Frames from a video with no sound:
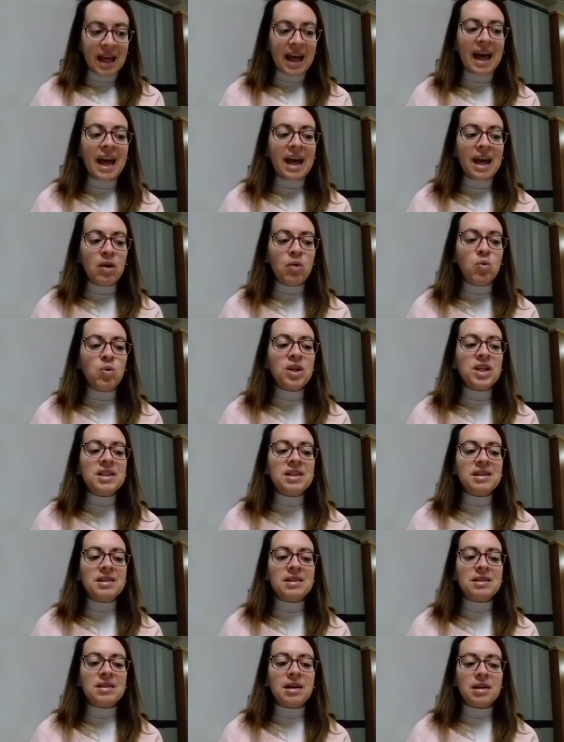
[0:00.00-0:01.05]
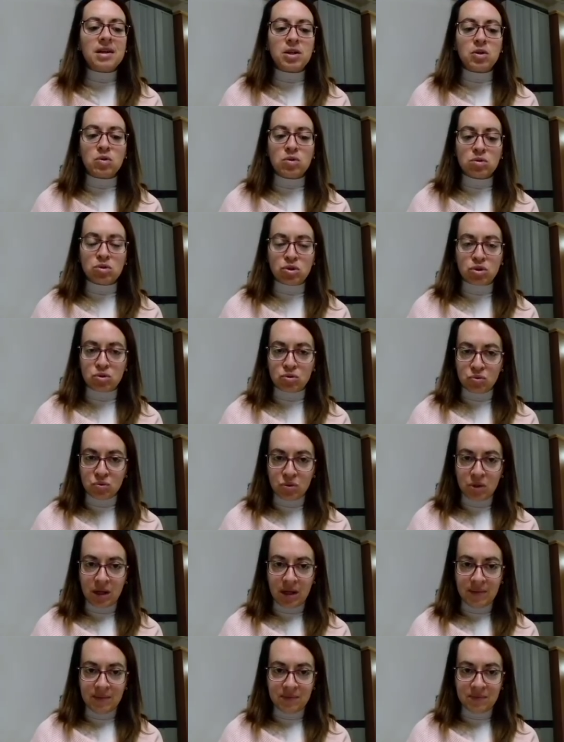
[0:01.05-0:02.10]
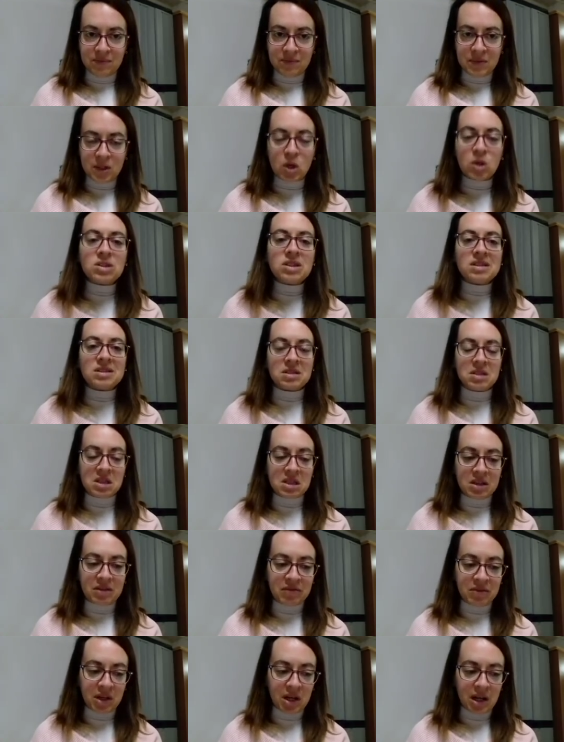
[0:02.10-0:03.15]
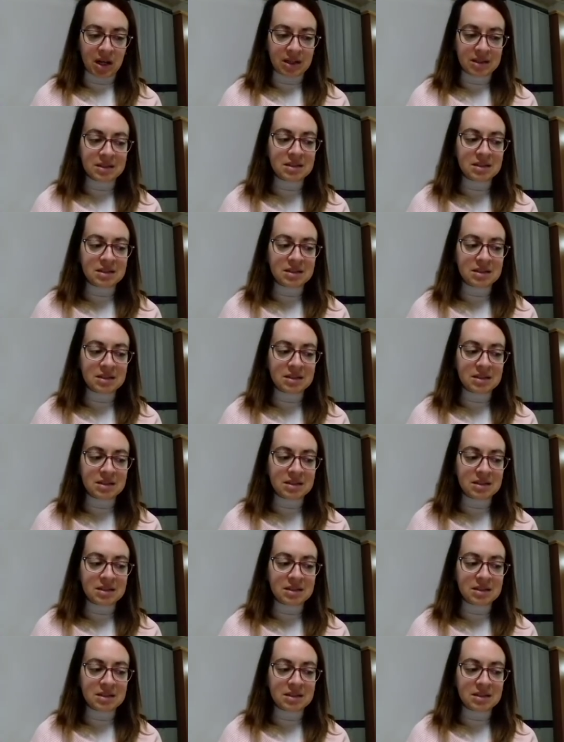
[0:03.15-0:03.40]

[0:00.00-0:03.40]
è un'identità riconosciuta, Cosa significa?